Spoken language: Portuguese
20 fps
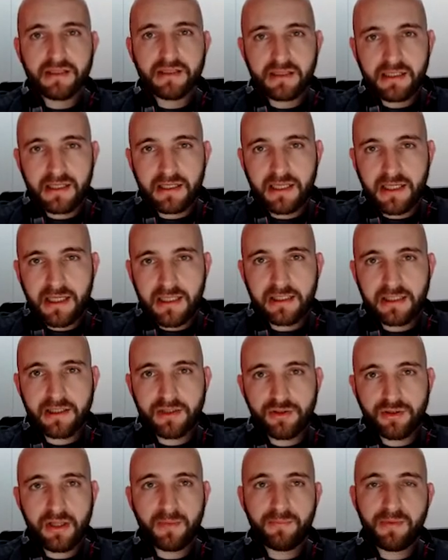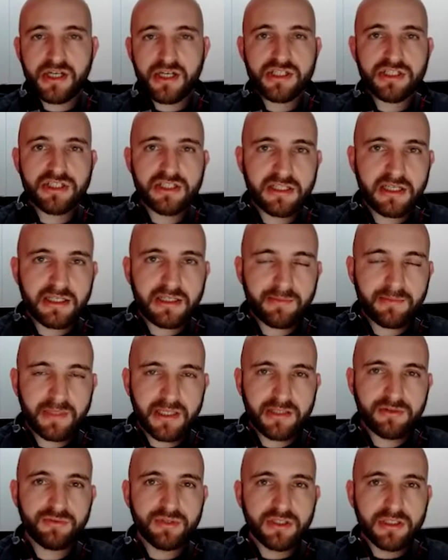lá na página de
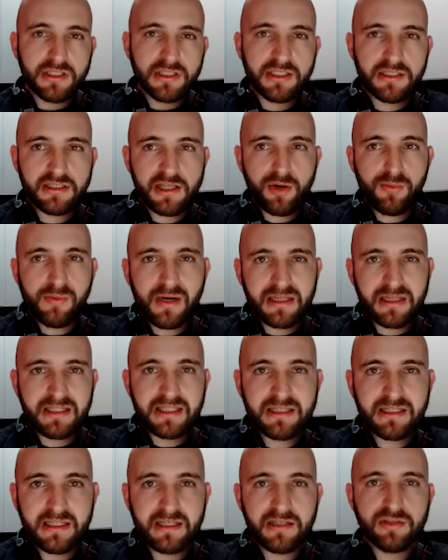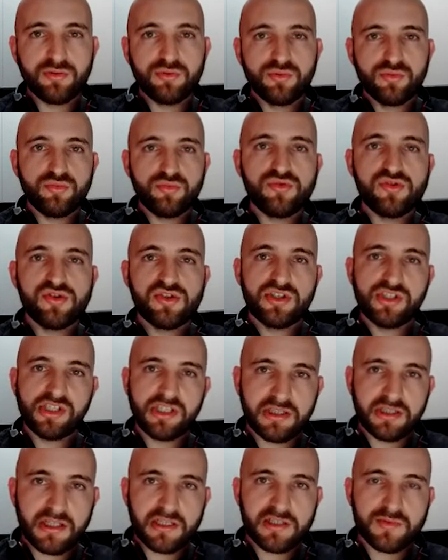treinamento e dar uma lida nos
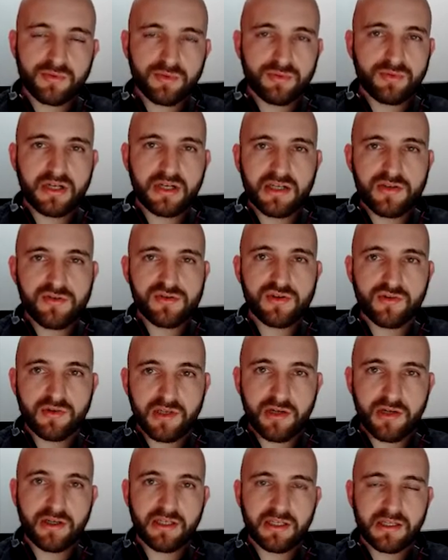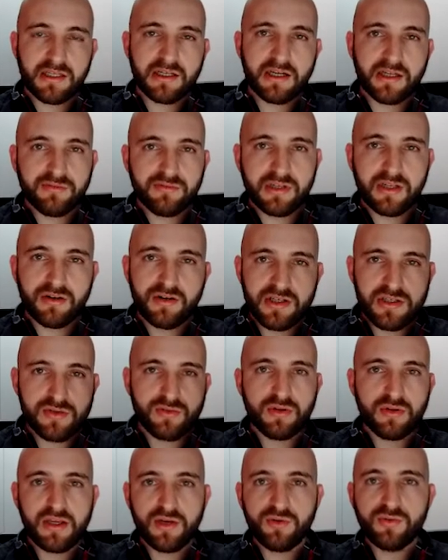itens, procurar o seu herói, clicar no herói,
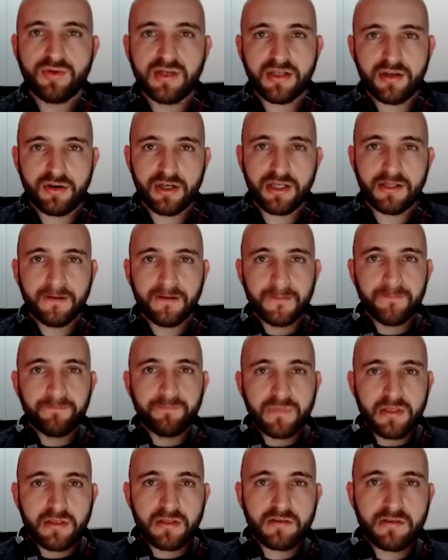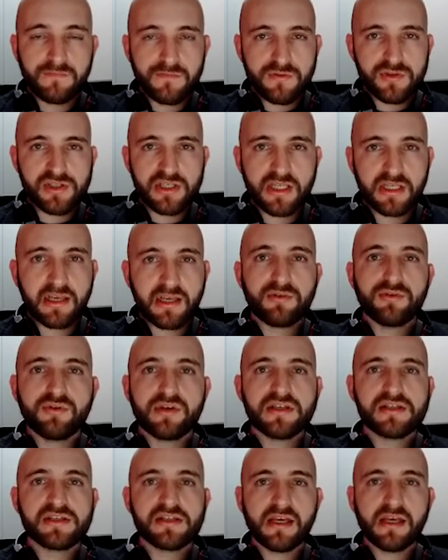escolher um herói que você quer
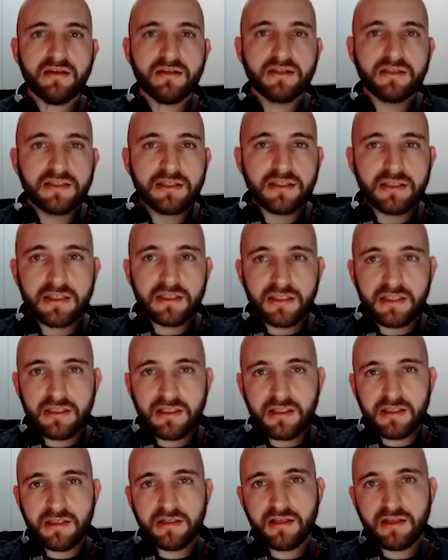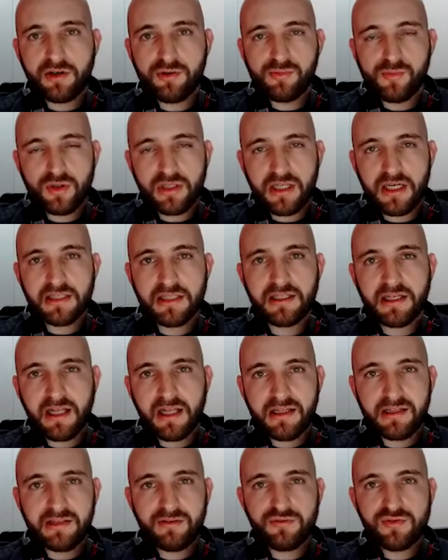conhecer e dar uma
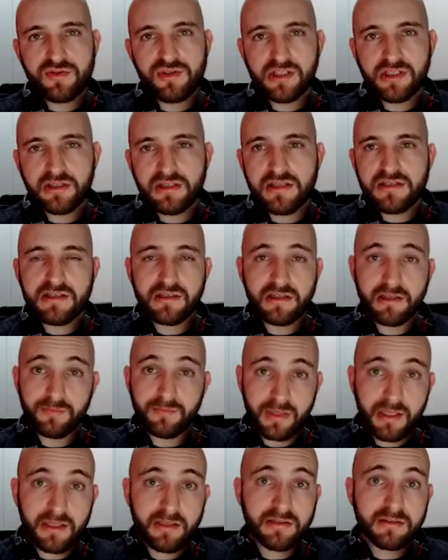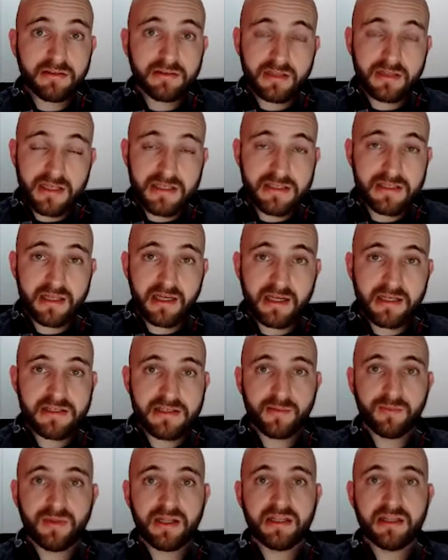olhada ali nos itens e também testar
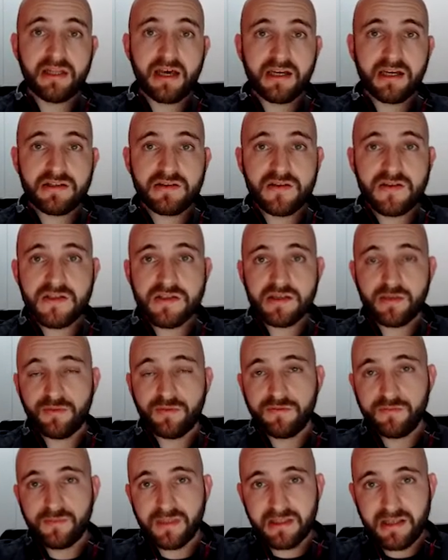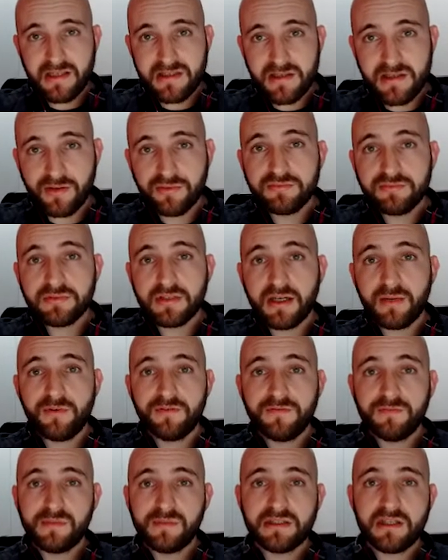as habilidades, a movimentação, a
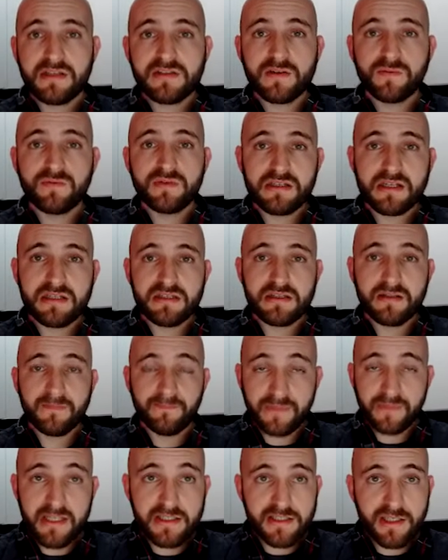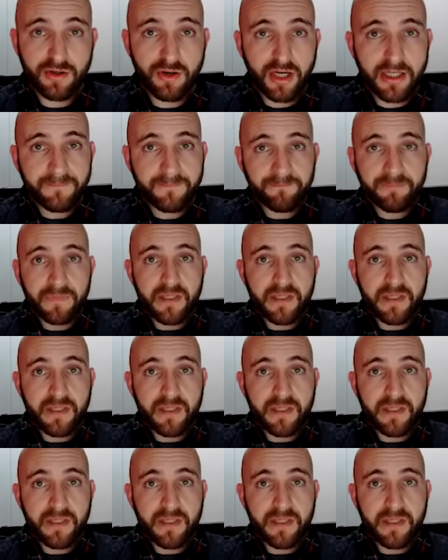movimentação desse, desse herói